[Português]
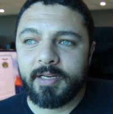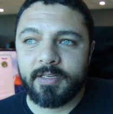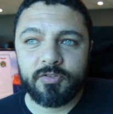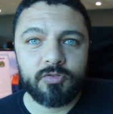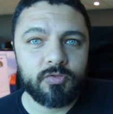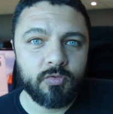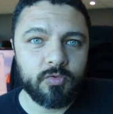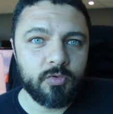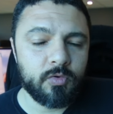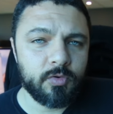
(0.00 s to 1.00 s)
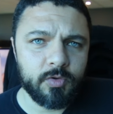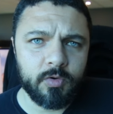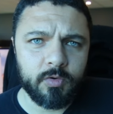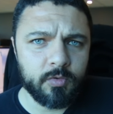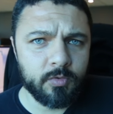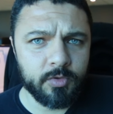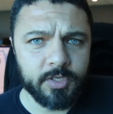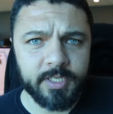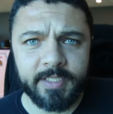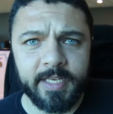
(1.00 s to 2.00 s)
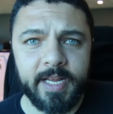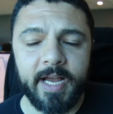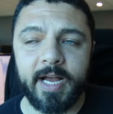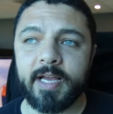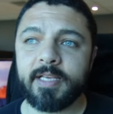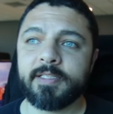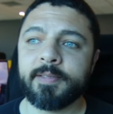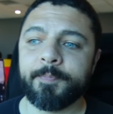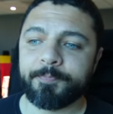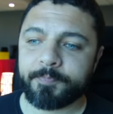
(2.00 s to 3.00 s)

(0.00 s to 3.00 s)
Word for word: uh, suco, iogurte, cereais.